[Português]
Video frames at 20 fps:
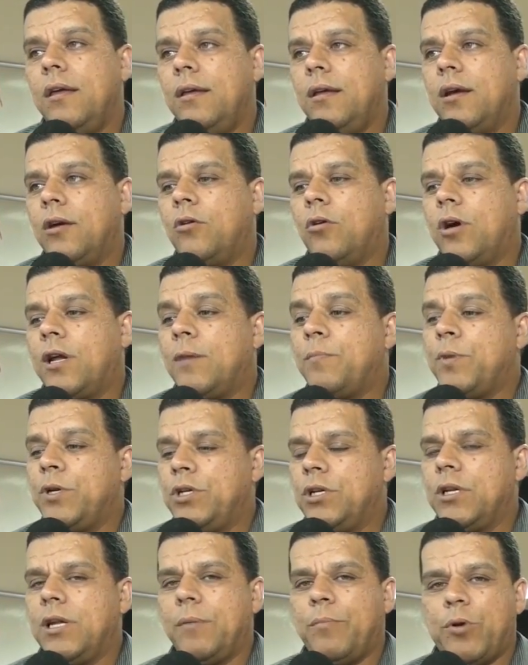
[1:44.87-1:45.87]
e agora, a
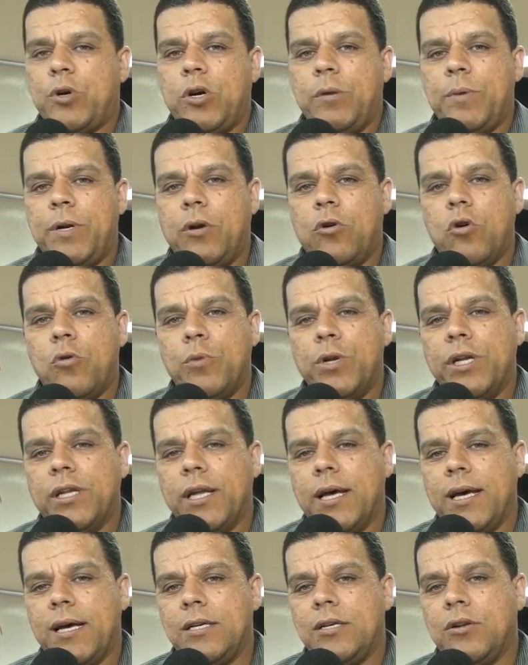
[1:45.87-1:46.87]
pedido da própria
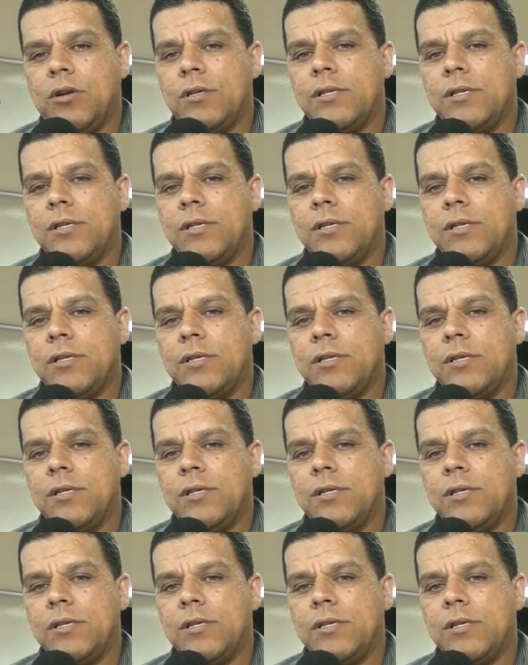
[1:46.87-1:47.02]
comunidade,